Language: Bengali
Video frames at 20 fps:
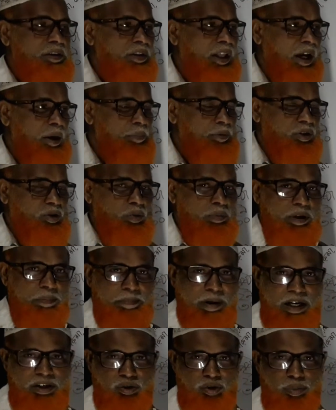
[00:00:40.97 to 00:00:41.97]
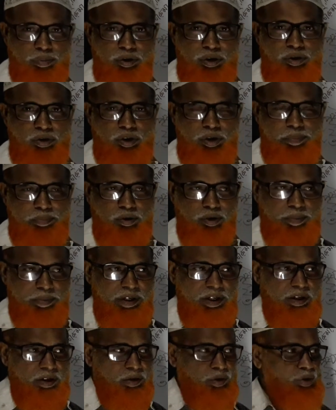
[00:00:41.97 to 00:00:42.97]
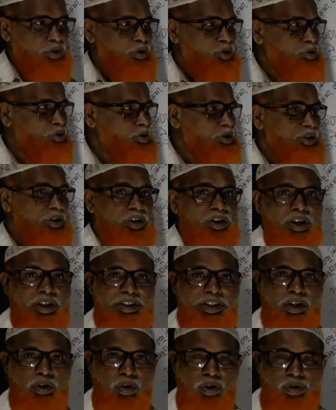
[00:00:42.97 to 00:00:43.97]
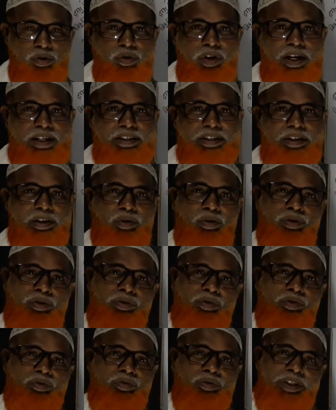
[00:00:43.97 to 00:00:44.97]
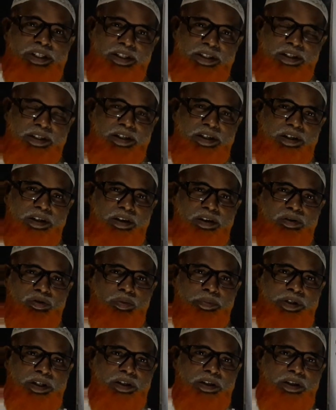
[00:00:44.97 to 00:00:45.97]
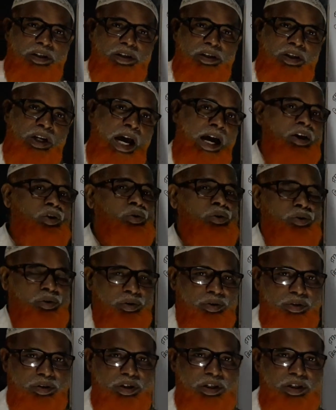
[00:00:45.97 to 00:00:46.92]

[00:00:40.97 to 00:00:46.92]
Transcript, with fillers: তারপর তোমার পাঠ্য বইগুলি পড়বে অনুশীলনের যে অঙ্ক আছে অঙ্কগুলি তুমি না করো